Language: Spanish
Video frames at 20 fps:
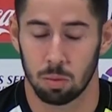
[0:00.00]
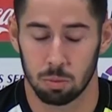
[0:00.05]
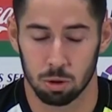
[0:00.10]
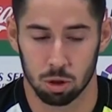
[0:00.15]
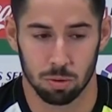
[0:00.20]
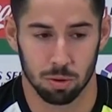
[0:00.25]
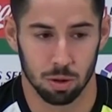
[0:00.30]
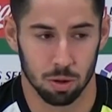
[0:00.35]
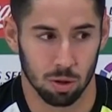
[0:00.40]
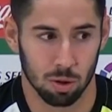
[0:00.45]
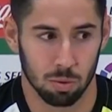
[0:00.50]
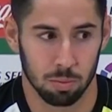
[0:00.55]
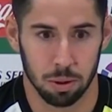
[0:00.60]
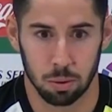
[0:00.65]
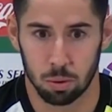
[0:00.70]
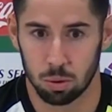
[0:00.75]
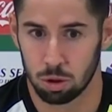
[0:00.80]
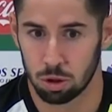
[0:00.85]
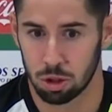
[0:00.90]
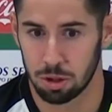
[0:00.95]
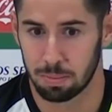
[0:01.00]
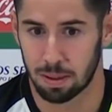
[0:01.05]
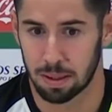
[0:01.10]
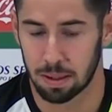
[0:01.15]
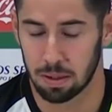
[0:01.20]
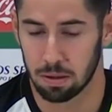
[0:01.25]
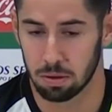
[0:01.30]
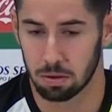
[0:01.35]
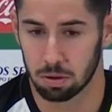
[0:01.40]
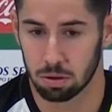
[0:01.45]
sobre todo minutos y
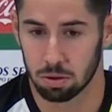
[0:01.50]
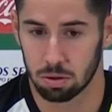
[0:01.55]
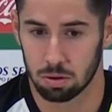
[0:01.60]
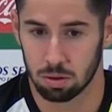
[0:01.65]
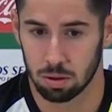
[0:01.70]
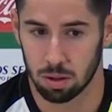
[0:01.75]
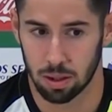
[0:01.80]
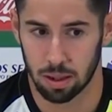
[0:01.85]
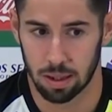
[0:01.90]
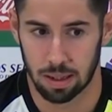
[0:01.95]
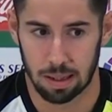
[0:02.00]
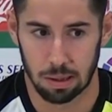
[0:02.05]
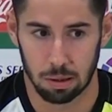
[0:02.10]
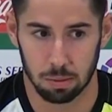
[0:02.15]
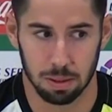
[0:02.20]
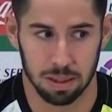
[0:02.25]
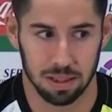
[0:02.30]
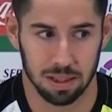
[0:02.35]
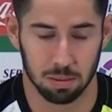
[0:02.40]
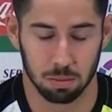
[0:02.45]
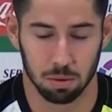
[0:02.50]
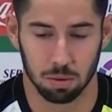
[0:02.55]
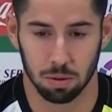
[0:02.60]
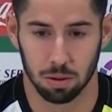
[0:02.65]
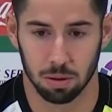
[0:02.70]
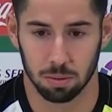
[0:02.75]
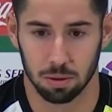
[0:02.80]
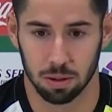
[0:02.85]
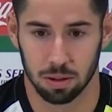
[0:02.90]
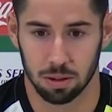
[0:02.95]
partidos, que el año pasado, pues
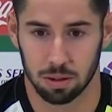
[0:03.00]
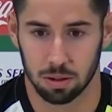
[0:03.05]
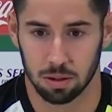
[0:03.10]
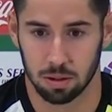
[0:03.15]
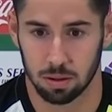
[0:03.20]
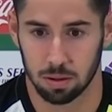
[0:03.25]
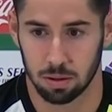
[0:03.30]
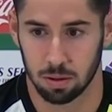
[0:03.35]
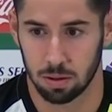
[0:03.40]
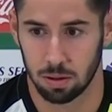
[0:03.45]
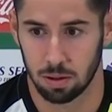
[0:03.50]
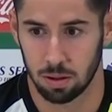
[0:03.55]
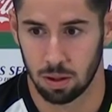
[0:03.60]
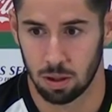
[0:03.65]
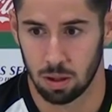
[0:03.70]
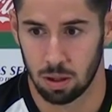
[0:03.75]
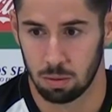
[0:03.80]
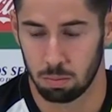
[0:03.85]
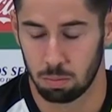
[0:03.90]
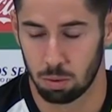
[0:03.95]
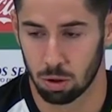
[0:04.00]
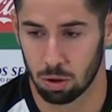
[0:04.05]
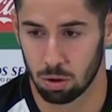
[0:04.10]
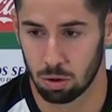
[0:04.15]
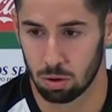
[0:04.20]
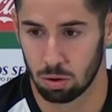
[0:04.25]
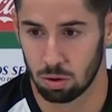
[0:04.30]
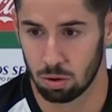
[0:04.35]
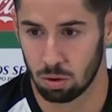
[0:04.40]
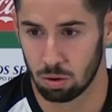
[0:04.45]
bueno, pues, pues
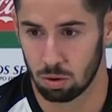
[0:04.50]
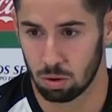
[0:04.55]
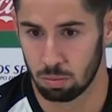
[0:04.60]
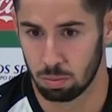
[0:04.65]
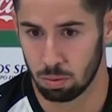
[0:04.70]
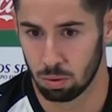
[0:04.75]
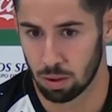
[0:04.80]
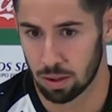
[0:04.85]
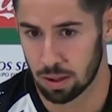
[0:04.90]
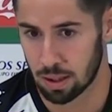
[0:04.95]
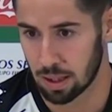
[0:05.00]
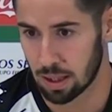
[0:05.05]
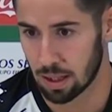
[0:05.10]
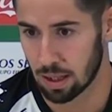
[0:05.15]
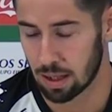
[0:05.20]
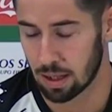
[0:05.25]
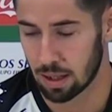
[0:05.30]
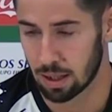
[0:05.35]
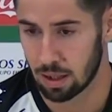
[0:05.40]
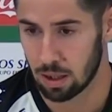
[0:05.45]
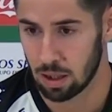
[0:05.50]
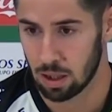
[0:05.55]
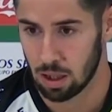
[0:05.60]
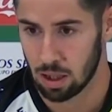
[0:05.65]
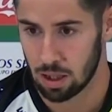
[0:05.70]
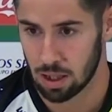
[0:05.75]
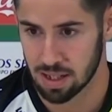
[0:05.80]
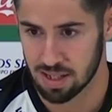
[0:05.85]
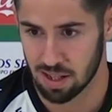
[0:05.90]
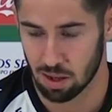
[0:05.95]
no, no pude tener eh,
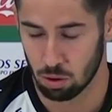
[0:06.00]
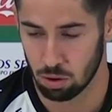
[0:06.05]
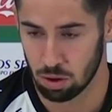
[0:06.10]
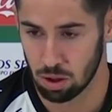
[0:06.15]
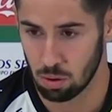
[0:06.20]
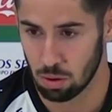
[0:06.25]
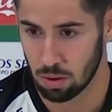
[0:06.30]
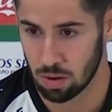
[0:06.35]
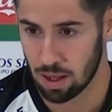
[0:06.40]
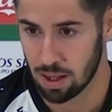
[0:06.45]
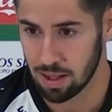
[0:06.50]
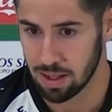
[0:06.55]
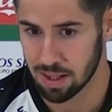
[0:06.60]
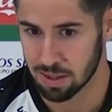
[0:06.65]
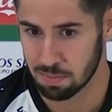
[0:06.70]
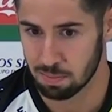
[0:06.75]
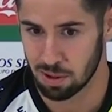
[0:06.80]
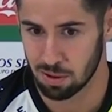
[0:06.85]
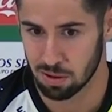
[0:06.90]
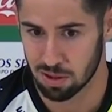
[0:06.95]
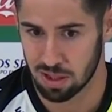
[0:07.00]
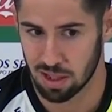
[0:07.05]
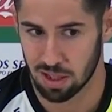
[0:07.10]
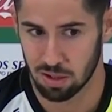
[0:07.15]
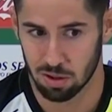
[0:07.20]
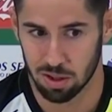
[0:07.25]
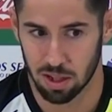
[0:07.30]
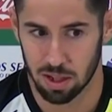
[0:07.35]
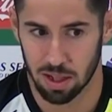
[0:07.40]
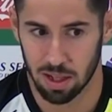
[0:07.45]
esa continuidad y espero este
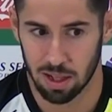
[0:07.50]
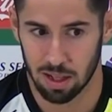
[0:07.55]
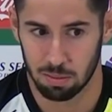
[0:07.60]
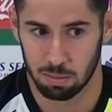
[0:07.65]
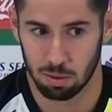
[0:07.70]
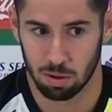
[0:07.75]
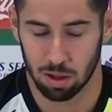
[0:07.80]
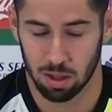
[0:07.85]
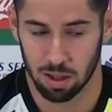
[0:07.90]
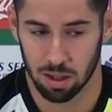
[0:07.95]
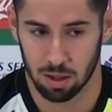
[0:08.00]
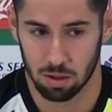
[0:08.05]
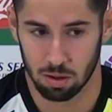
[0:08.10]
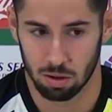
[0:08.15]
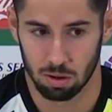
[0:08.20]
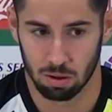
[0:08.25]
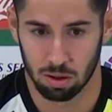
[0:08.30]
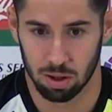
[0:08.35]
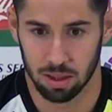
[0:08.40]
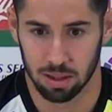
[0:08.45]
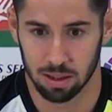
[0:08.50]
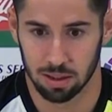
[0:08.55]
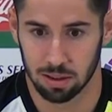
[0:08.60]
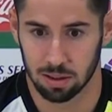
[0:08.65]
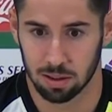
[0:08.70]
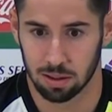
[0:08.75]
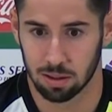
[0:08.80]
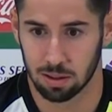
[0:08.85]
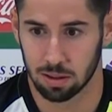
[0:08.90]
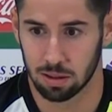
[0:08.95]
año tenerla porque yo creo que
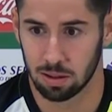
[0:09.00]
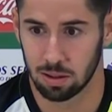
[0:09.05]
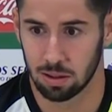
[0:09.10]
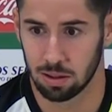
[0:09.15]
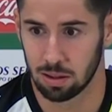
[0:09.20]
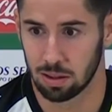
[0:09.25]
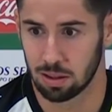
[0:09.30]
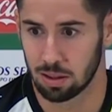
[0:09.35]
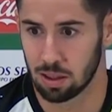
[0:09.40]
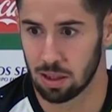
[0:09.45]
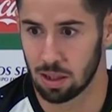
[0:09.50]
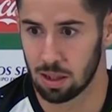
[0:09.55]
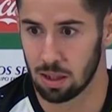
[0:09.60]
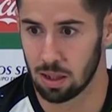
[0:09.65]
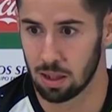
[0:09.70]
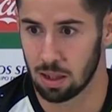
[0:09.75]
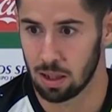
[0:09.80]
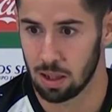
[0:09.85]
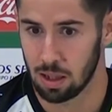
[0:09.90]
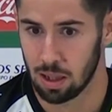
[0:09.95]
es, es el,